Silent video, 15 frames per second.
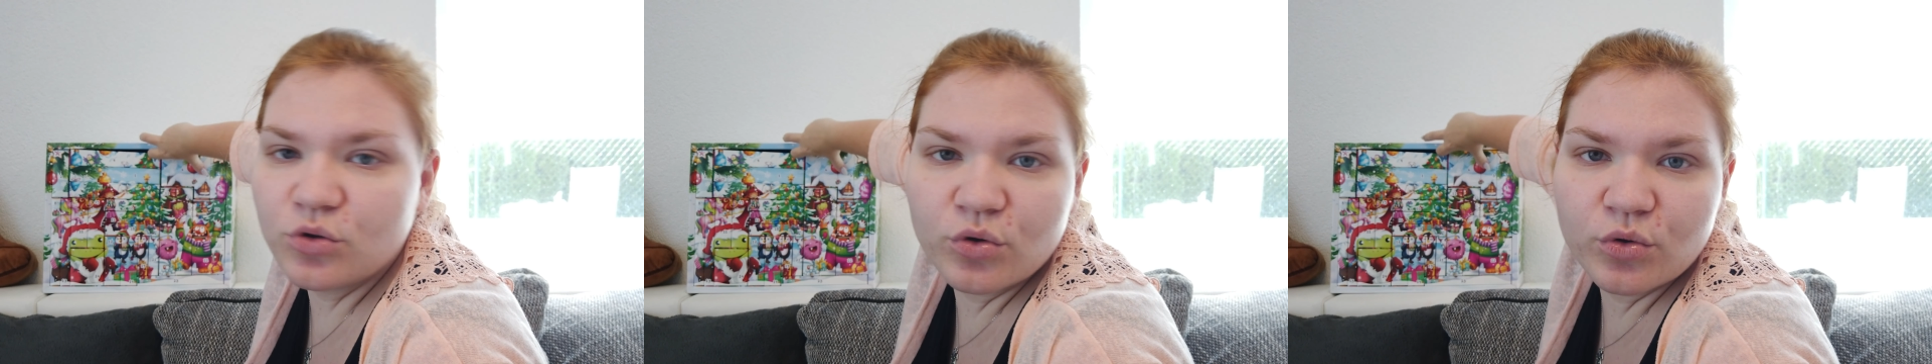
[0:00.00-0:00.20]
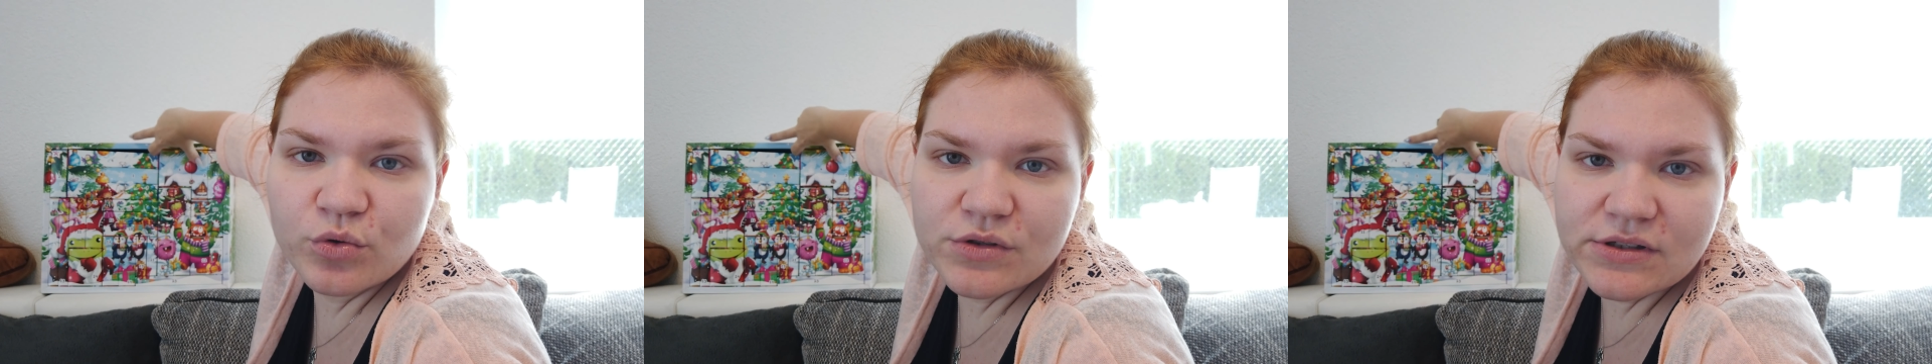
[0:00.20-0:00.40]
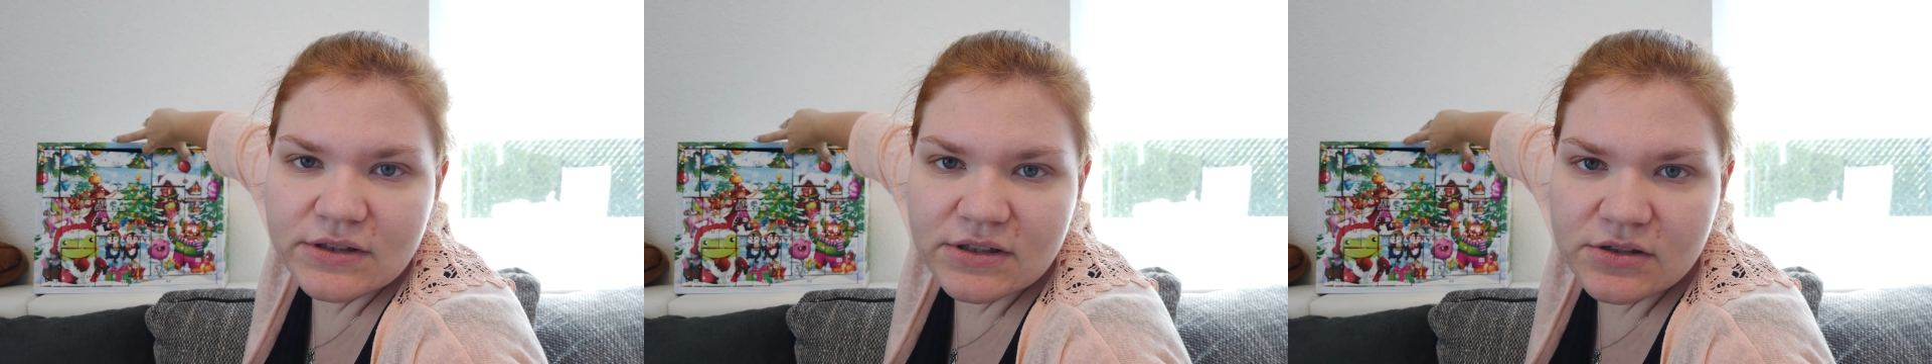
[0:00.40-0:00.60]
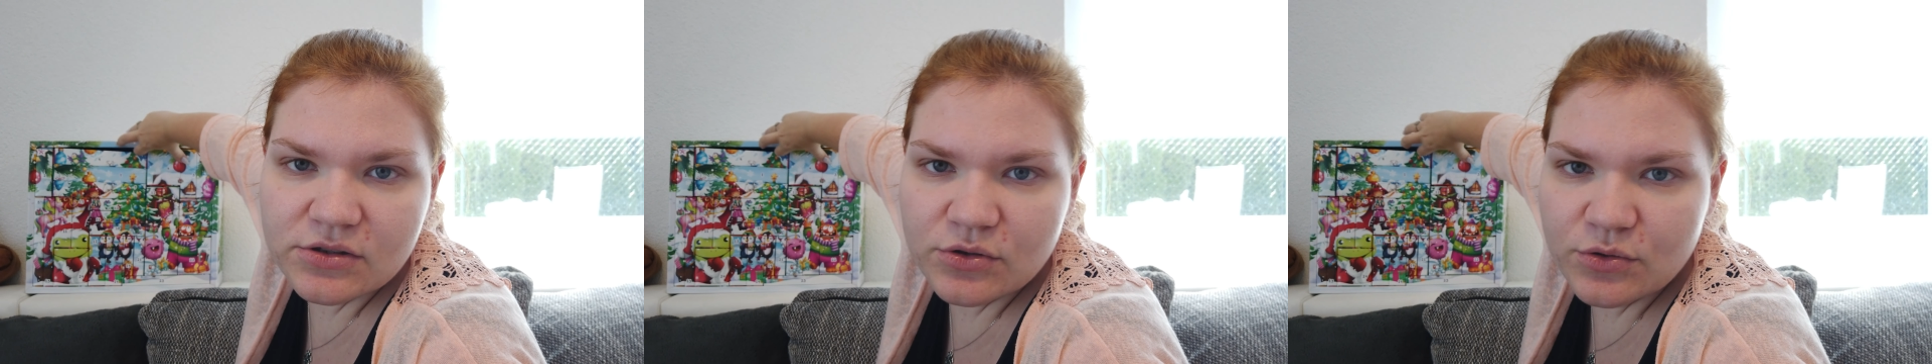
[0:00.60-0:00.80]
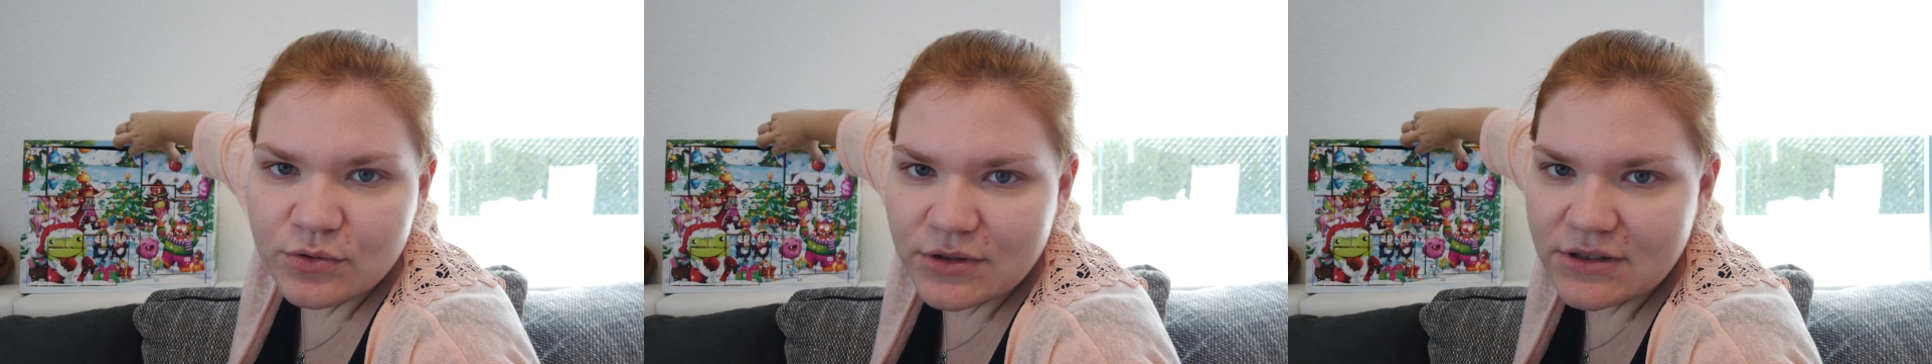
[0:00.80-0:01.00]
größeres
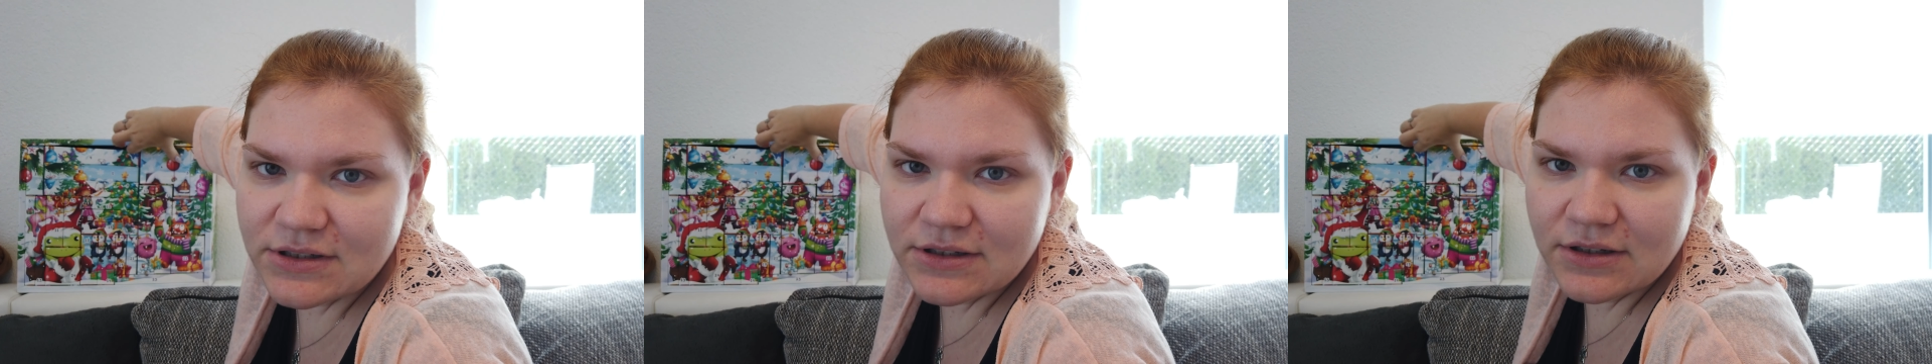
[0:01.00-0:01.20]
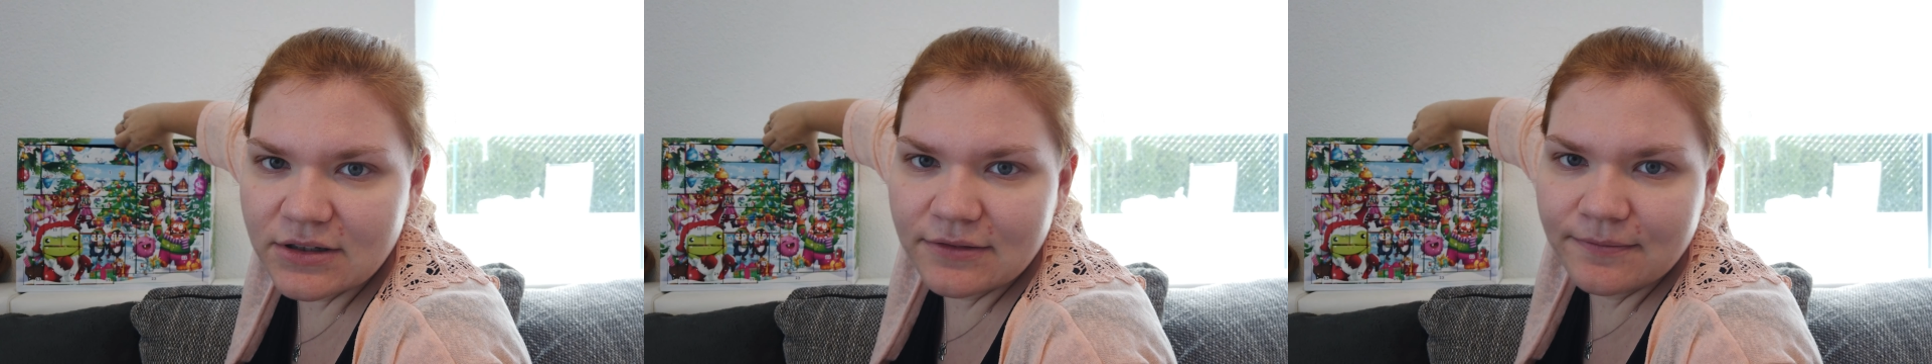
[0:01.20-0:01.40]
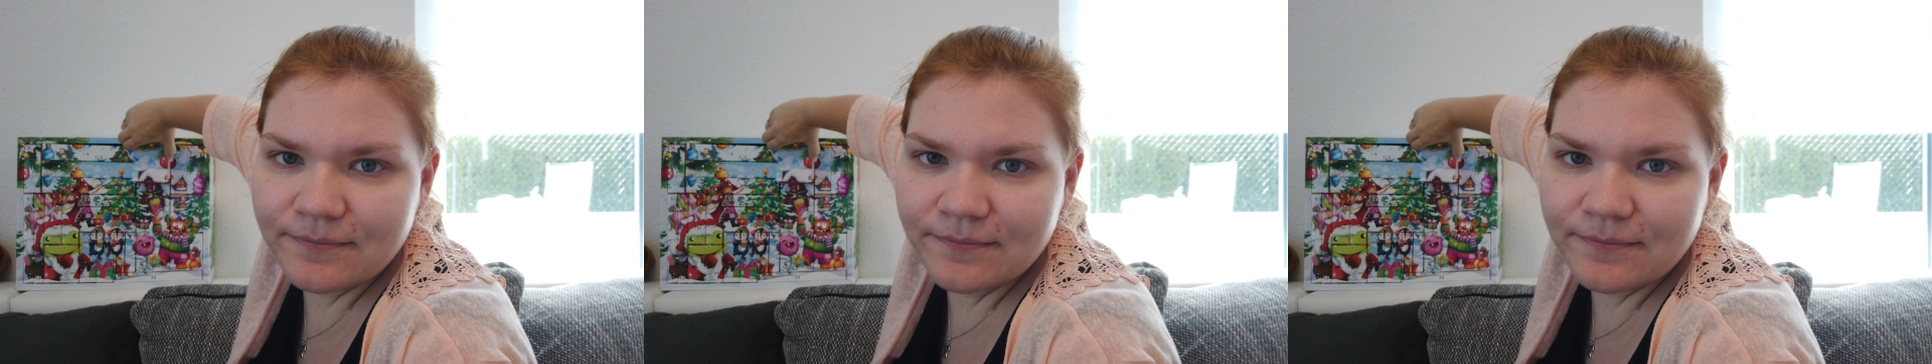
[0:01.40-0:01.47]
Türchen.